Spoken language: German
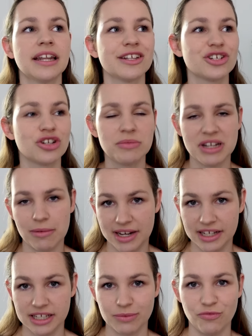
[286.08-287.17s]
Das stimmt aber
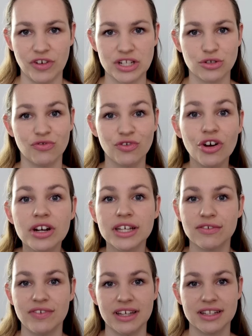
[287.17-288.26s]
nicht. Was du
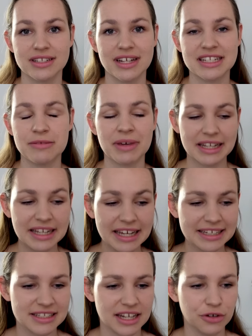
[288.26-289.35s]
wirklich willst, ist nämlich
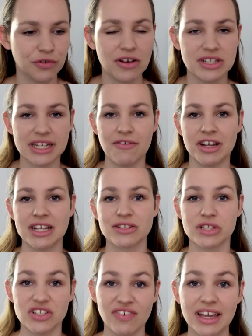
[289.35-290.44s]
nicht, dass deine Frau sich einfach dazu
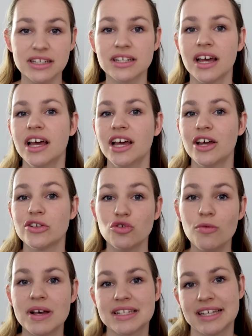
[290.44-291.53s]
zwingt, es
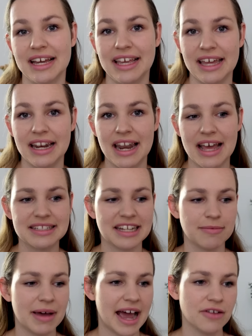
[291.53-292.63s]
über sich ergehen lässt,
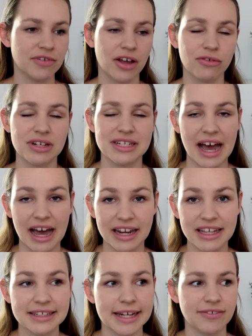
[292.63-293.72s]
dabei einfach nur da
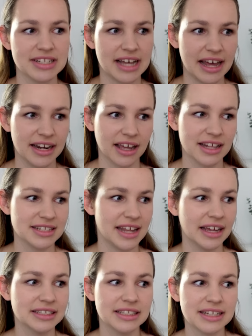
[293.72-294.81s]
liegt, an was anderes
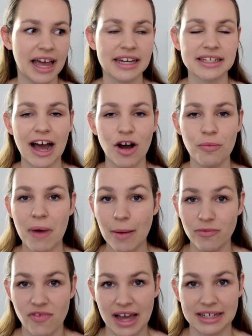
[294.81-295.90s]
denkt, die Zeit kaum
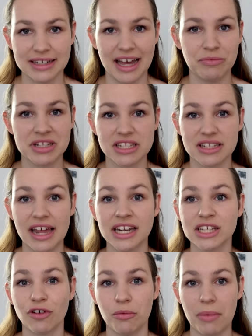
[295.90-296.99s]
abwarten kann, bis es
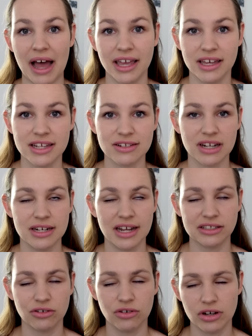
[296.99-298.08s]
endlich vorbei ist und dann
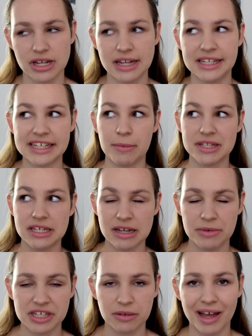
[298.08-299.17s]
denkt, oh Gott, endlich habe ich es hinter
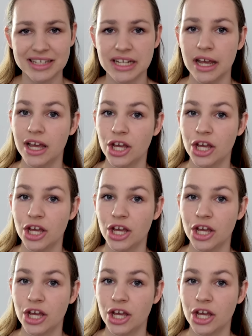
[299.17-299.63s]
mich gebracht.